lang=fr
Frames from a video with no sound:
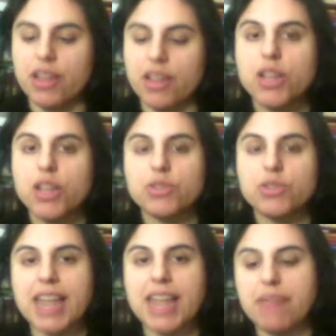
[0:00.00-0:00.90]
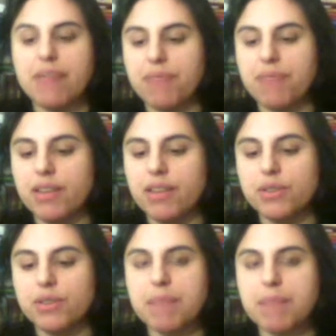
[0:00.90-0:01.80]
jusqu'à la fin de la
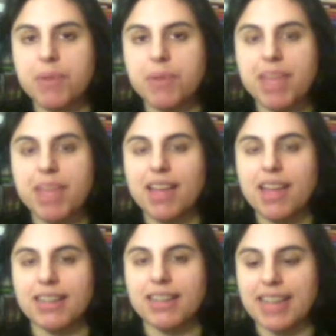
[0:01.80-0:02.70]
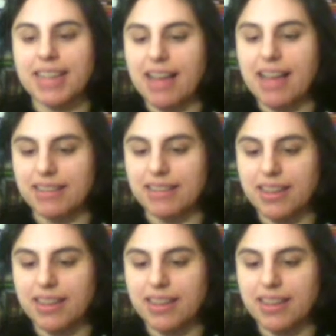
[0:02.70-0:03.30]
première garde.